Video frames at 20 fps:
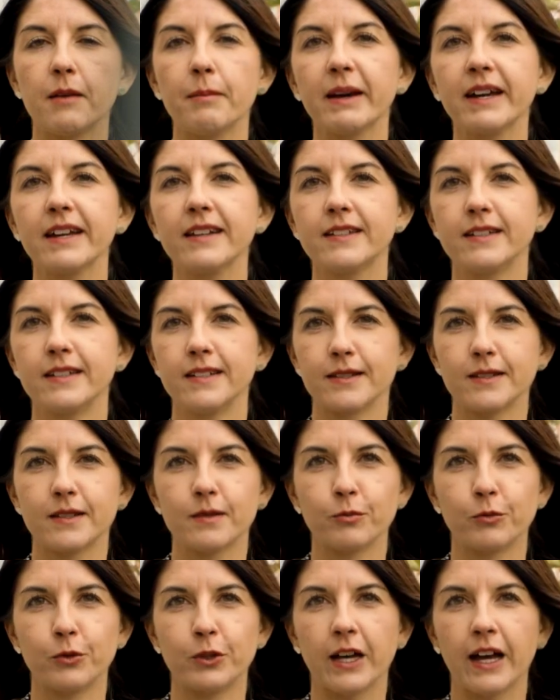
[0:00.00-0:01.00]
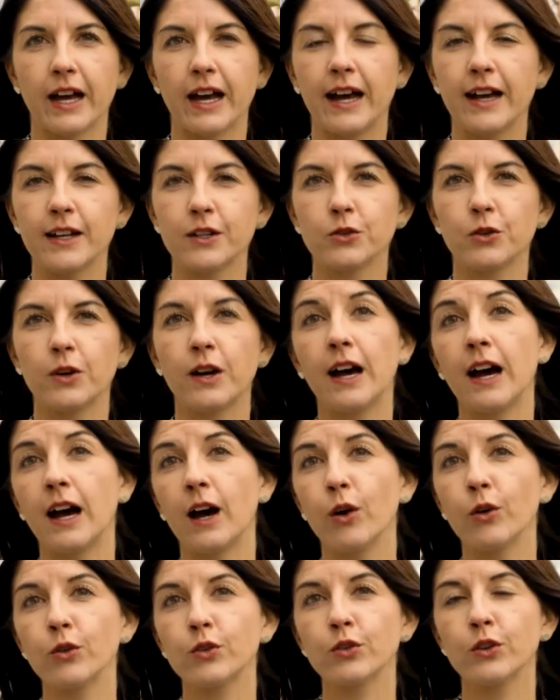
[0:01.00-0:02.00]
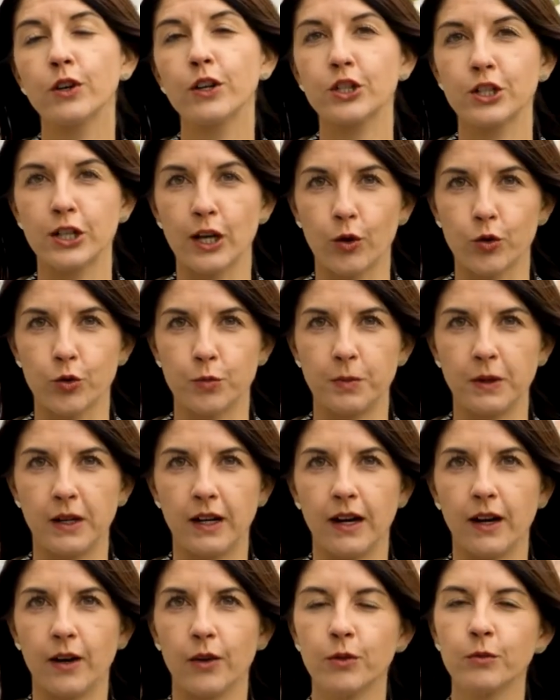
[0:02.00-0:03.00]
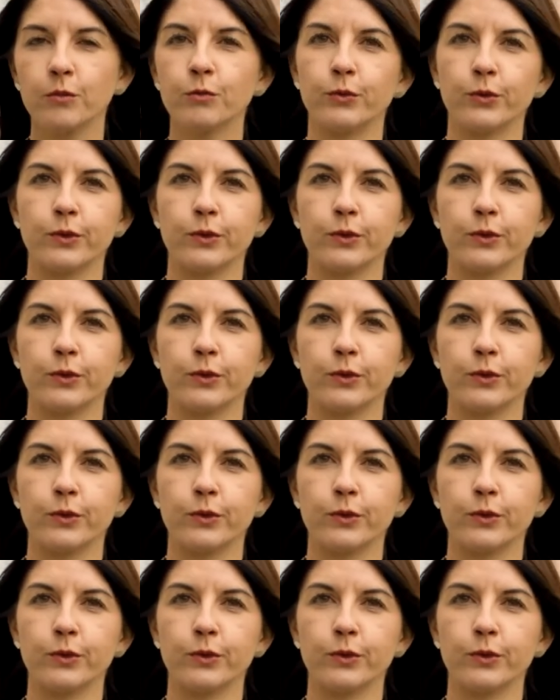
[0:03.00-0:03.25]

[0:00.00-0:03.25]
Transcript: Kabarettist, Moderator, Autor, Schauspieler und